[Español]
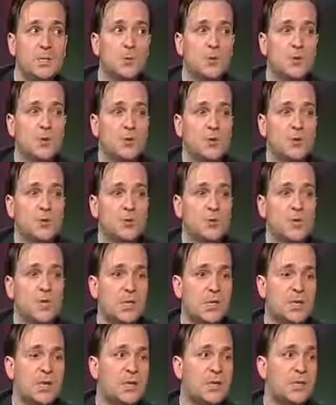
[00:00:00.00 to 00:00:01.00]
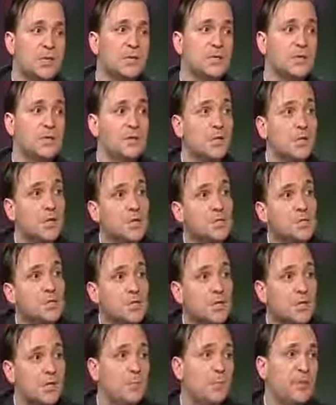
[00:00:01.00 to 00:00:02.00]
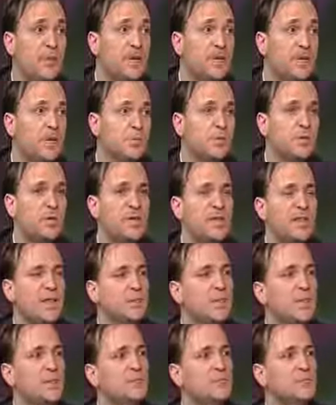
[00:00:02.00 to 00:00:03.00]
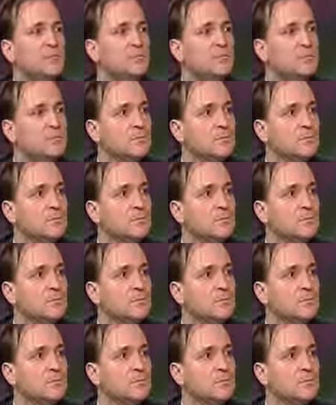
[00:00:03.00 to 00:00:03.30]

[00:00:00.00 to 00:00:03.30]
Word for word: ¿qué sucede? Todas aquellas excisiones y el paganismo quedaban